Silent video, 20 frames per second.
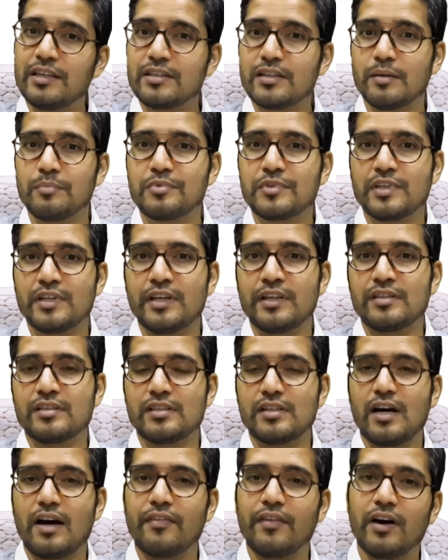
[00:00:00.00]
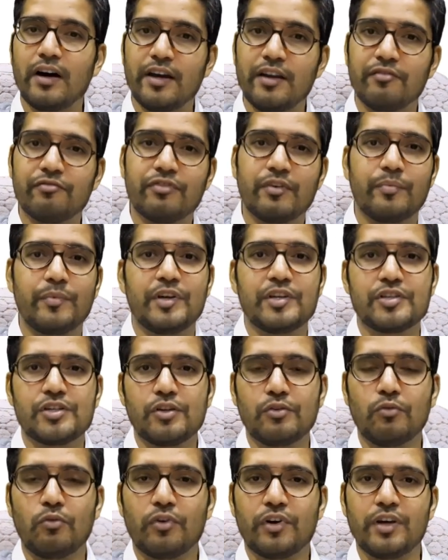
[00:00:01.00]
सबसे ज़्यादा इन्फॉर्मेशन
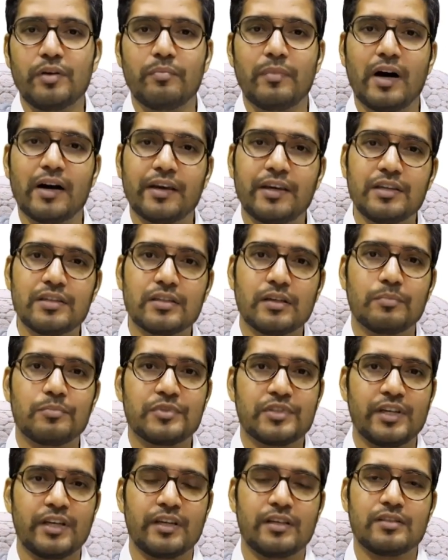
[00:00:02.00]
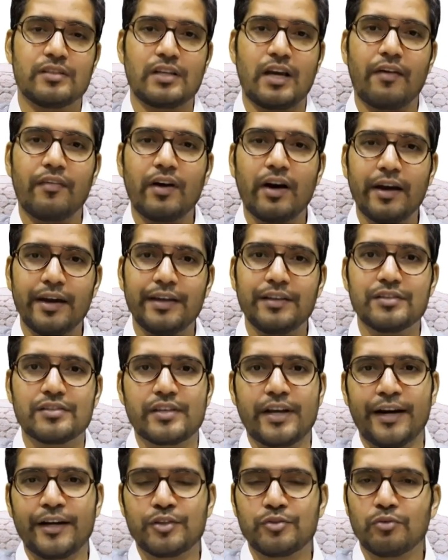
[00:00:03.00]
होगी बाकी सबसे ज़्यादा
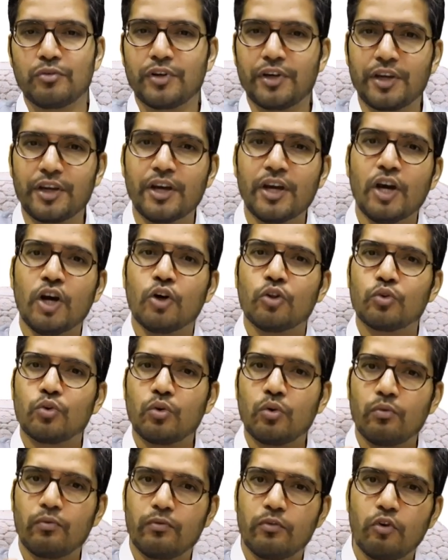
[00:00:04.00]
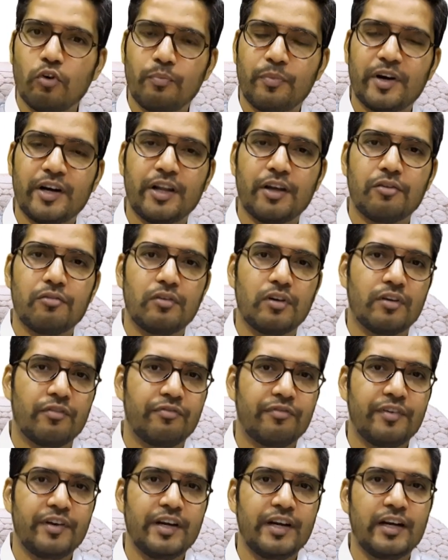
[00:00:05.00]
इंसाइट्स होगी तो वो पर्टिकुलर
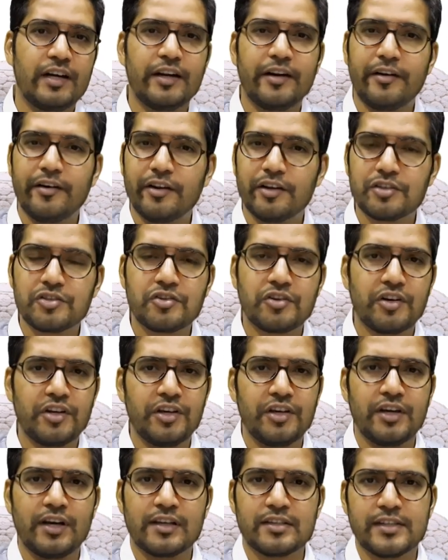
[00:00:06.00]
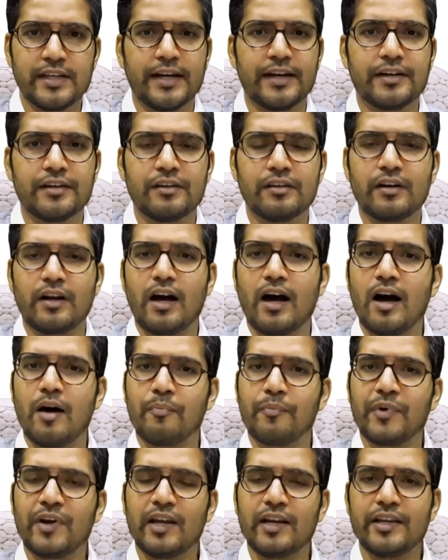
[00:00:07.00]
फील्ड इंडस्ट्री या सेक्टर
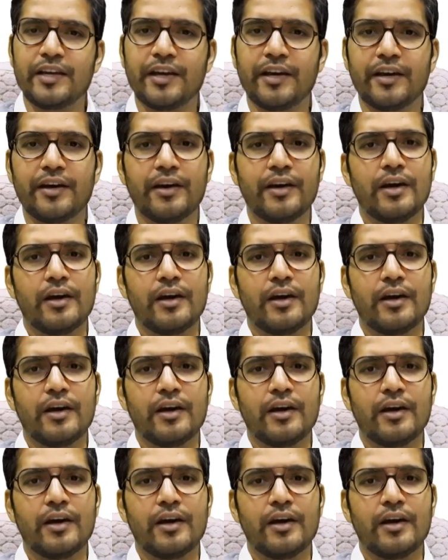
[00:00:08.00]
आपके लिए